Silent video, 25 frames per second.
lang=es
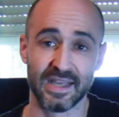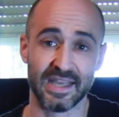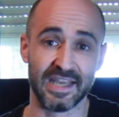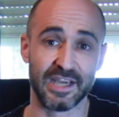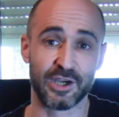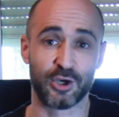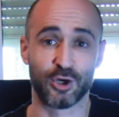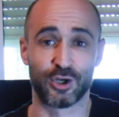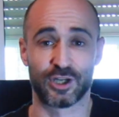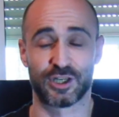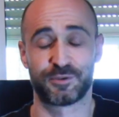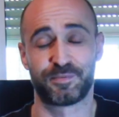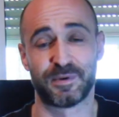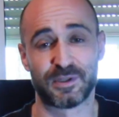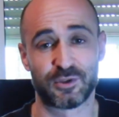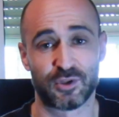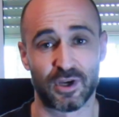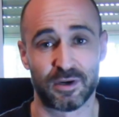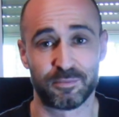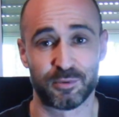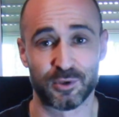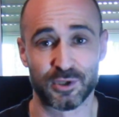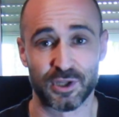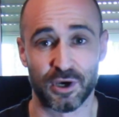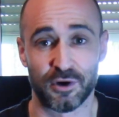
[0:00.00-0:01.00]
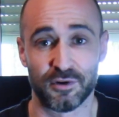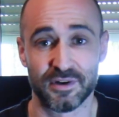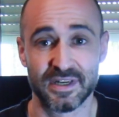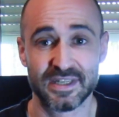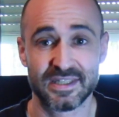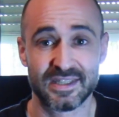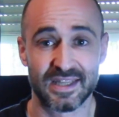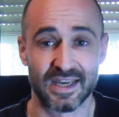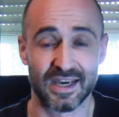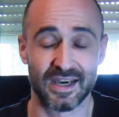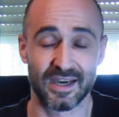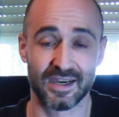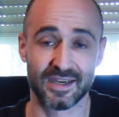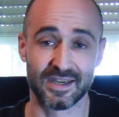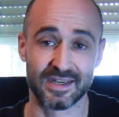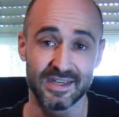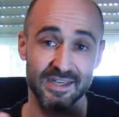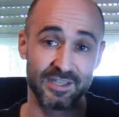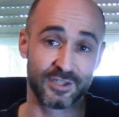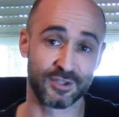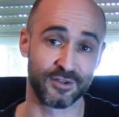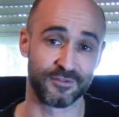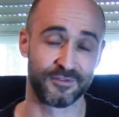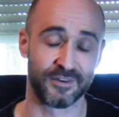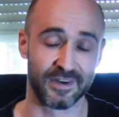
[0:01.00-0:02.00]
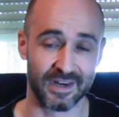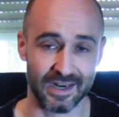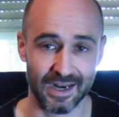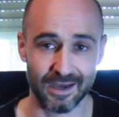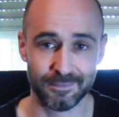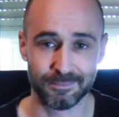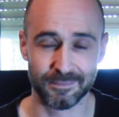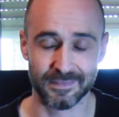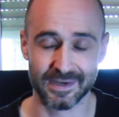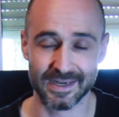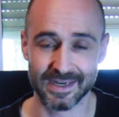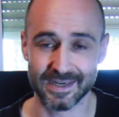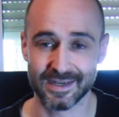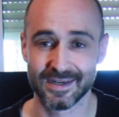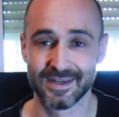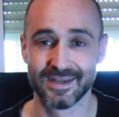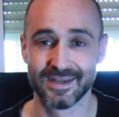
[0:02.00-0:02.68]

Y con respecto al protagonista, Christopher Lambert,